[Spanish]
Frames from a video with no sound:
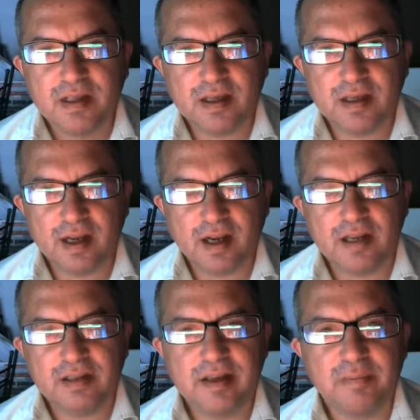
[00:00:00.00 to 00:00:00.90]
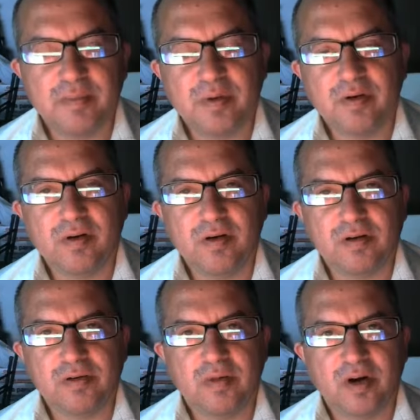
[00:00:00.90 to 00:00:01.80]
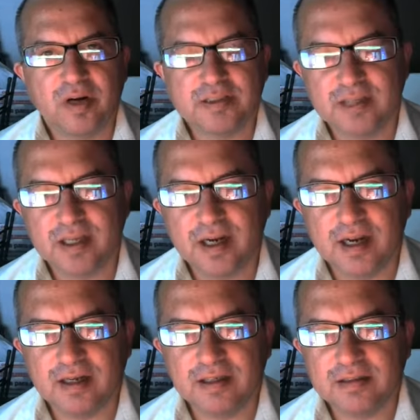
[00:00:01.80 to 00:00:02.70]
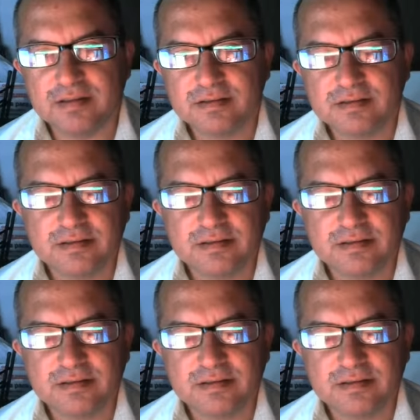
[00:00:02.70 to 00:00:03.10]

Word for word: En aquel tiempo los rumores eran